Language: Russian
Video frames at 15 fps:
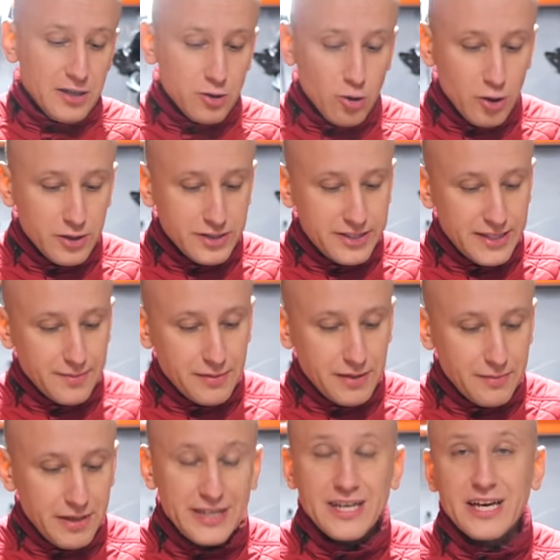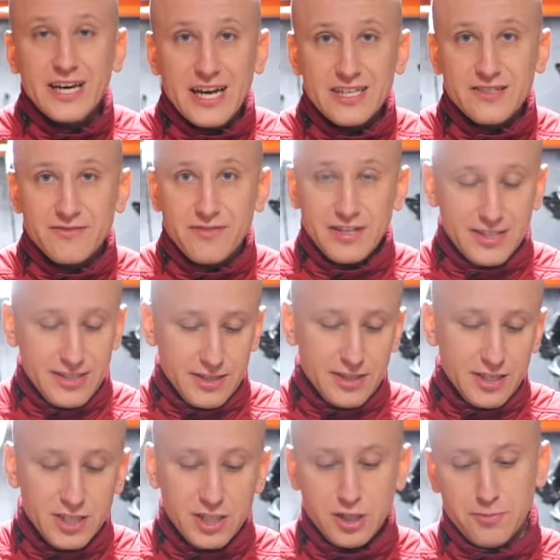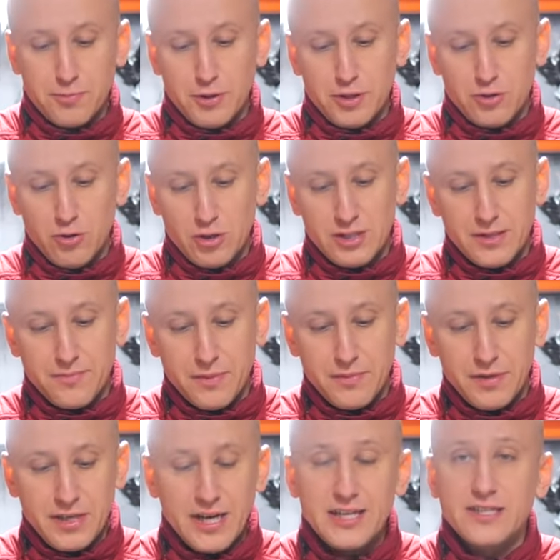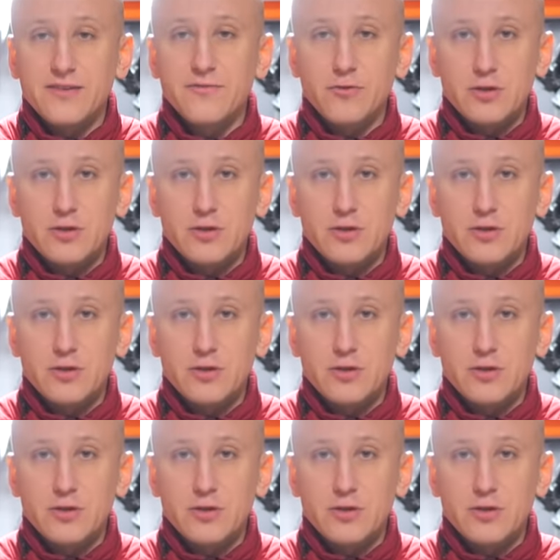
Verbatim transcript: Но, тем не менее, раз в 200 тысяч придется поменять